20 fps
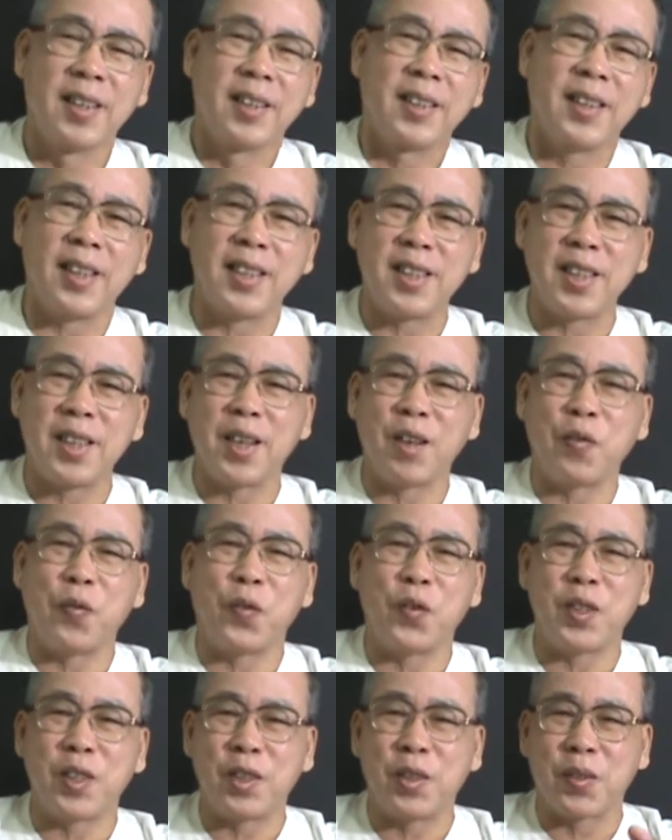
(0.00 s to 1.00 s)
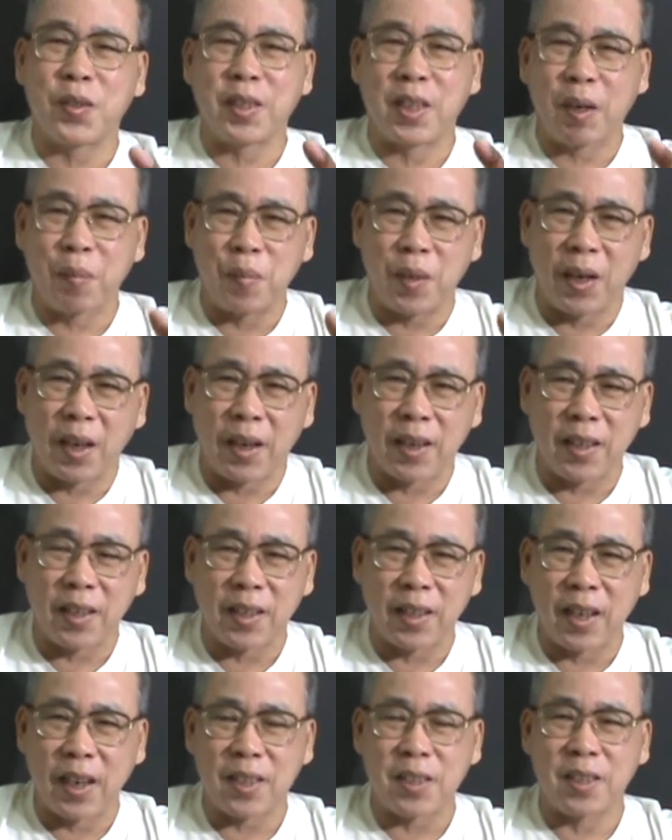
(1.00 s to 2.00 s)
那这个夫妻就是他们两个
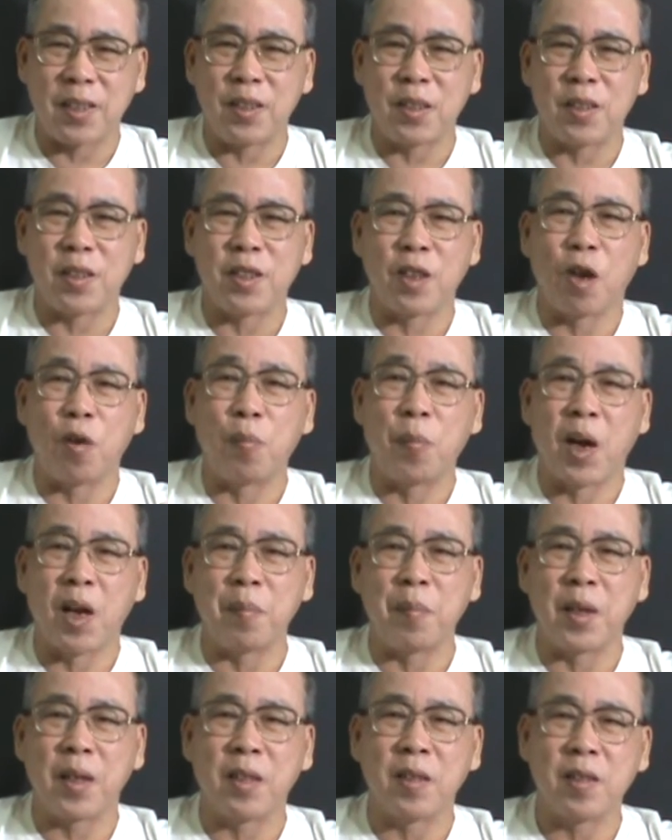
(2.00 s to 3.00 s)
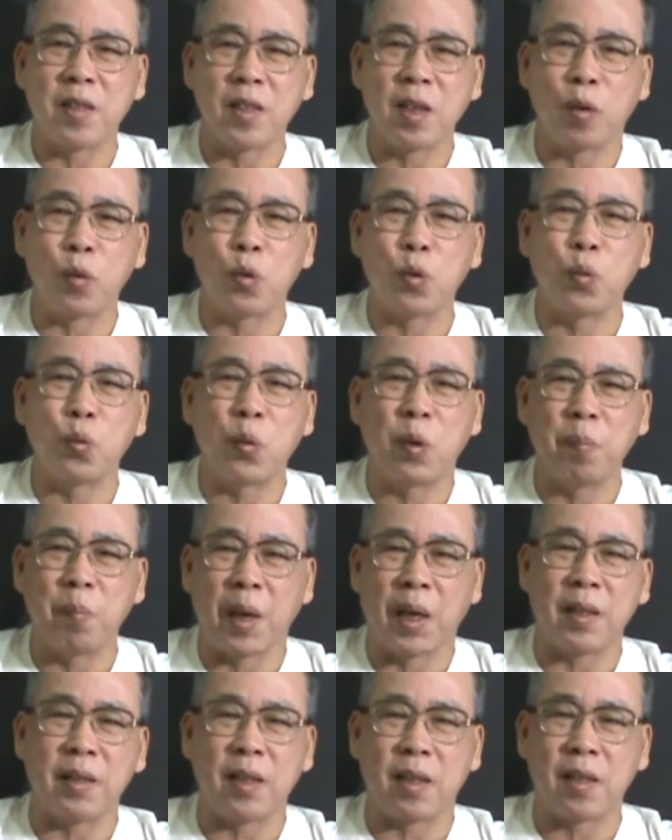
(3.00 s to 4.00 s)
人开始就扫盲嘛，扫除文
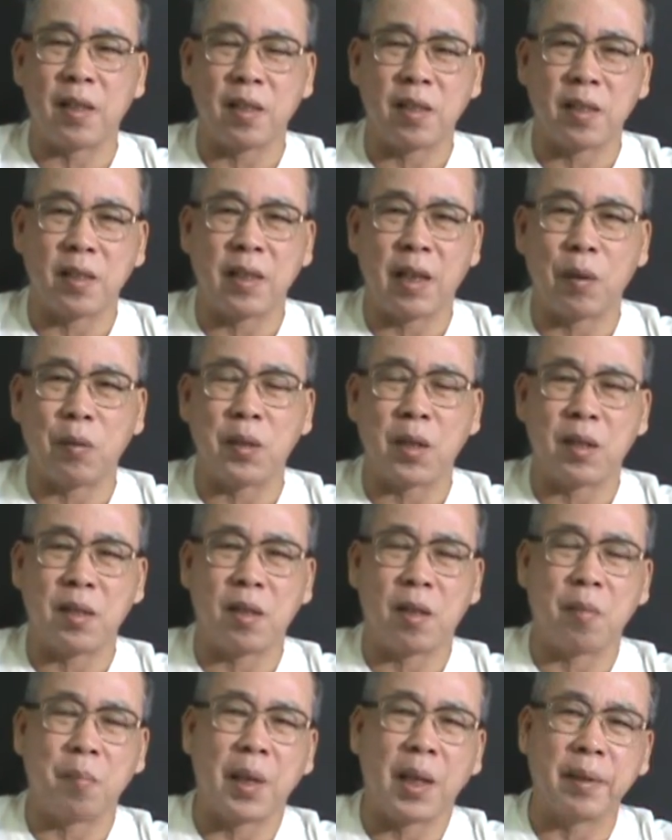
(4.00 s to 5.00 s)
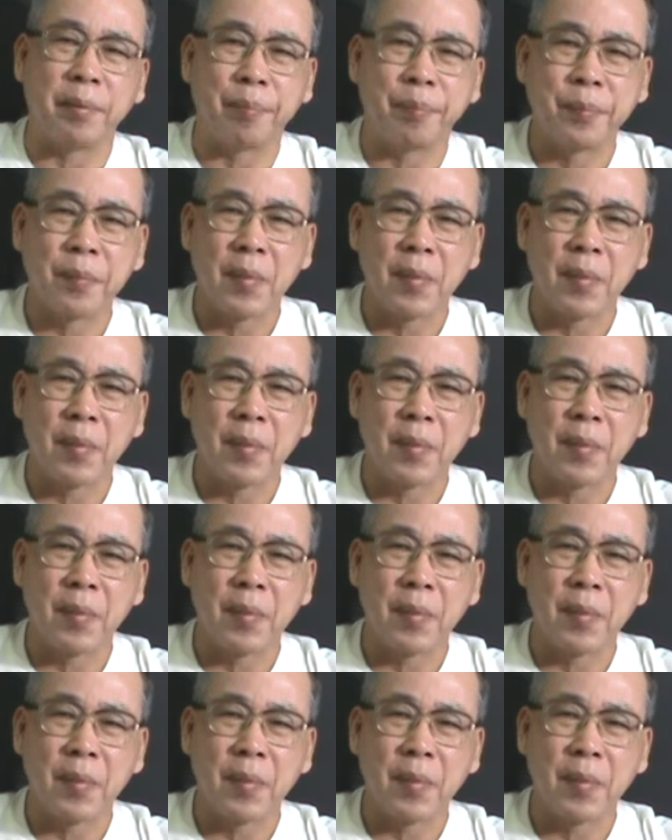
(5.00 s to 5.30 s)
盲，叫做大陆叫扫盲。